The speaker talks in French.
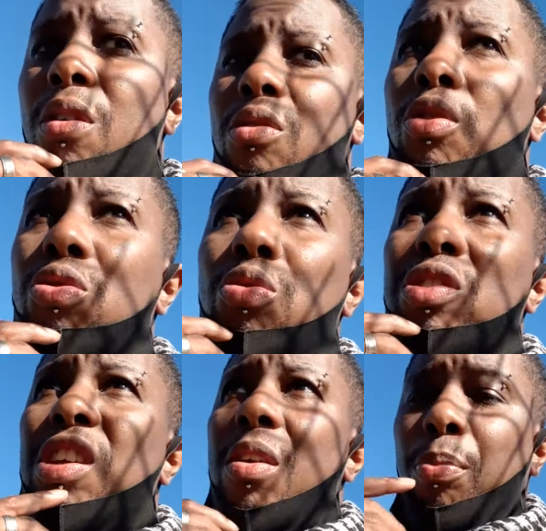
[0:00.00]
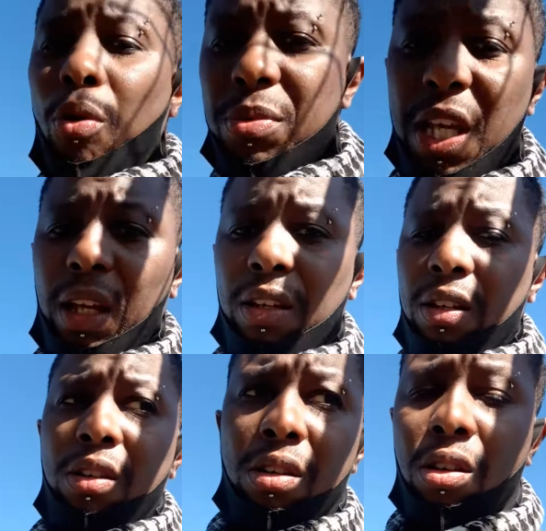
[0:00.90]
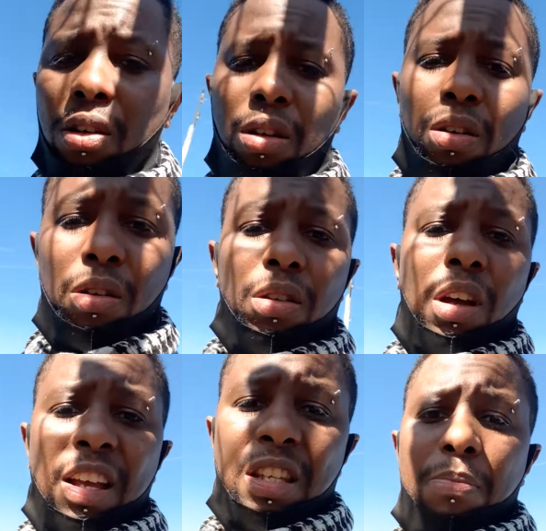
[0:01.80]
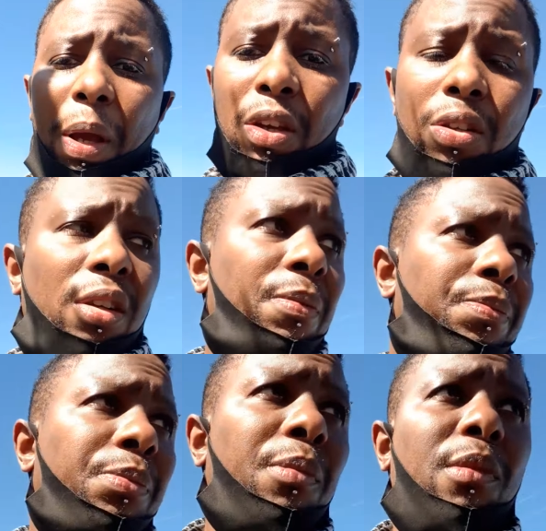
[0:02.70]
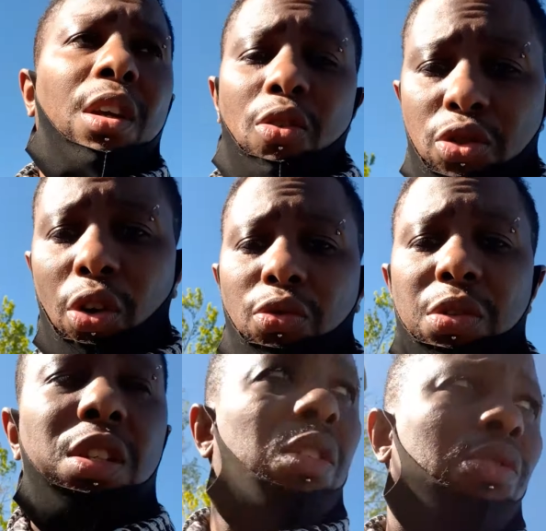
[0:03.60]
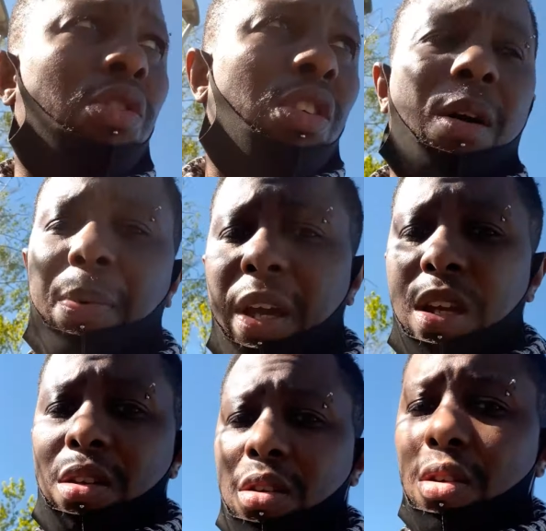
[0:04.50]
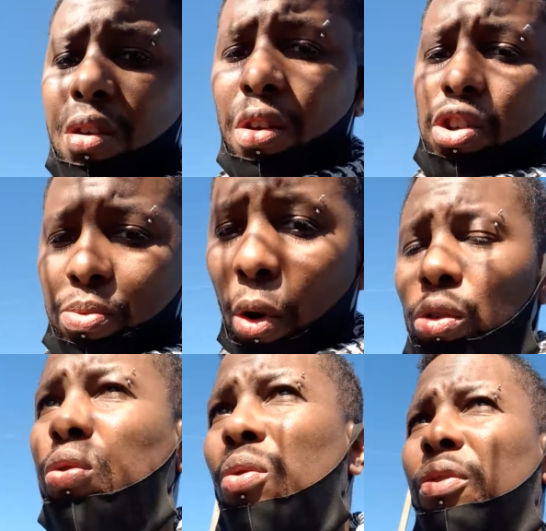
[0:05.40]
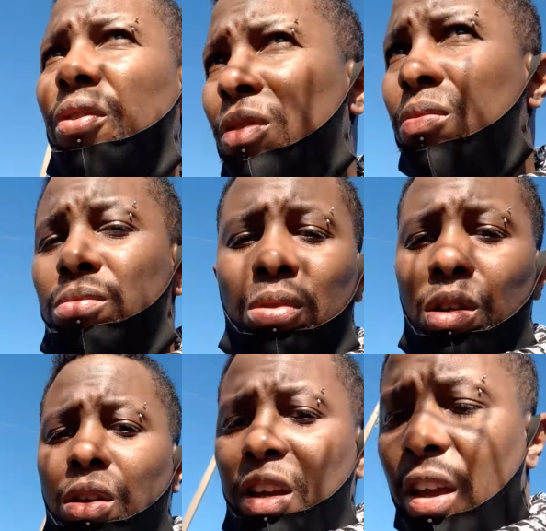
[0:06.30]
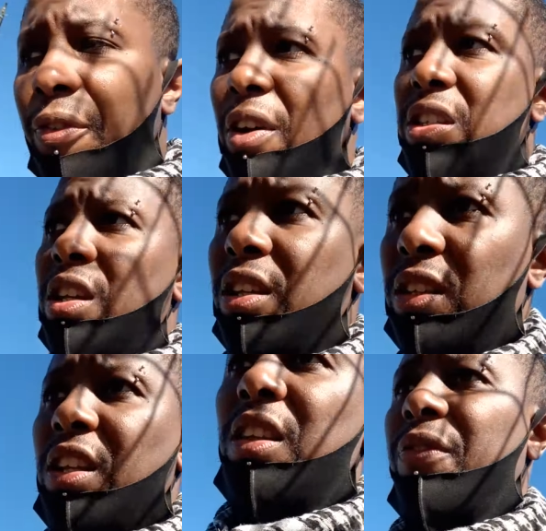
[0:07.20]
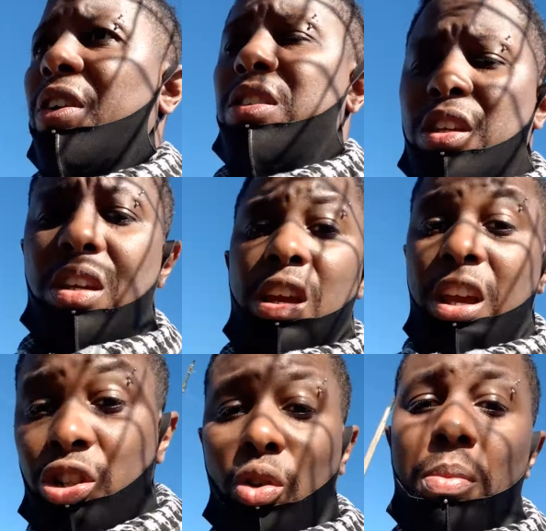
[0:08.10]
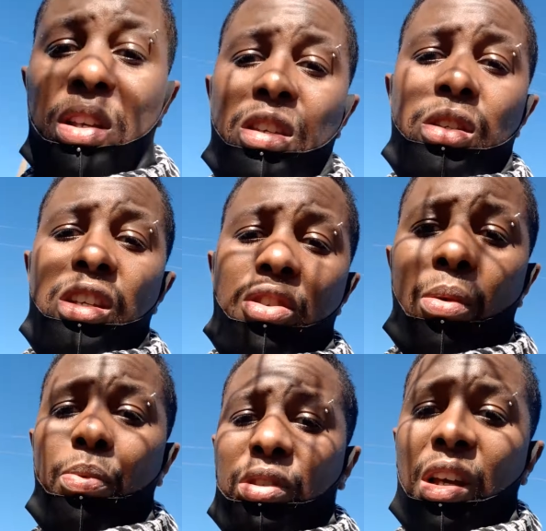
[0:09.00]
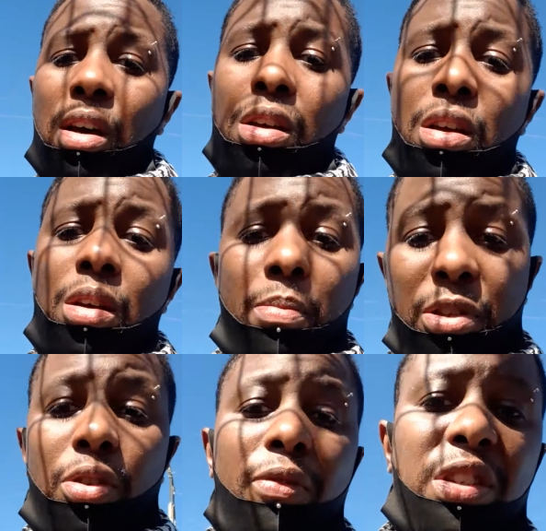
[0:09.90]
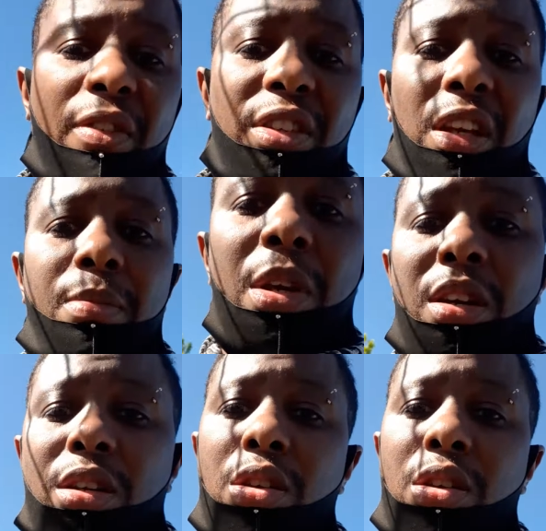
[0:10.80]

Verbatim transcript: euh, le sujet premier euh, à cette période. Aujourd'hui, deux ans après, je me retrouve effacé, d'être effacé, et je remercie le Seigneur pour ça, parce que vous savez très bien